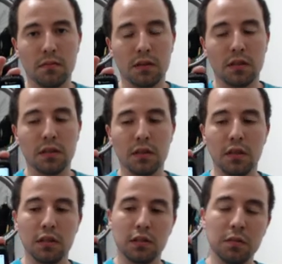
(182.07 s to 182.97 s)
Tá?
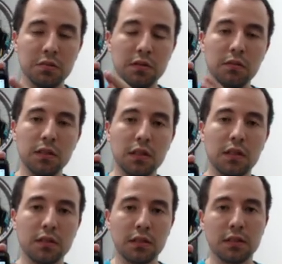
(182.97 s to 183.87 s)
Então, por ser uma tela
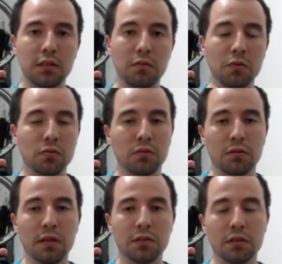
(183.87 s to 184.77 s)
de LCD
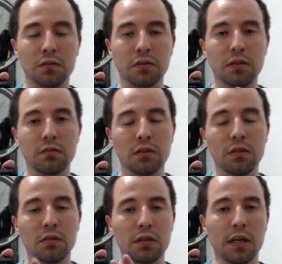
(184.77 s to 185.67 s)
monocromática, você não
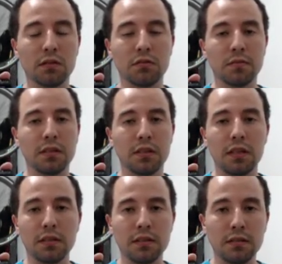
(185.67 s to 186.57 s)
tem gasto de
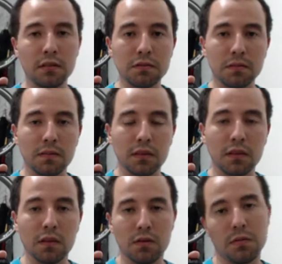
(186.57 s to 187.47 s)
bateria excessivo.
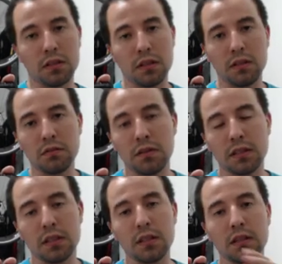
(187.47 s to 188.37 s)
Então, a bateria vai
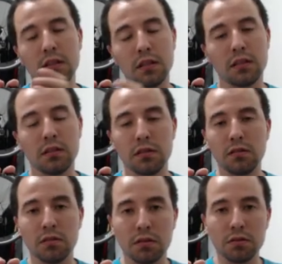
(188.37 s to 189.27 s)
até
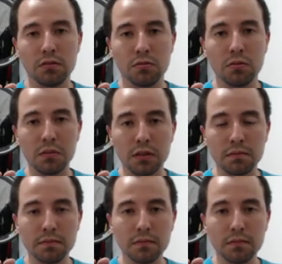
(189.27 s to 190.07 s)
36 horas de autonomia.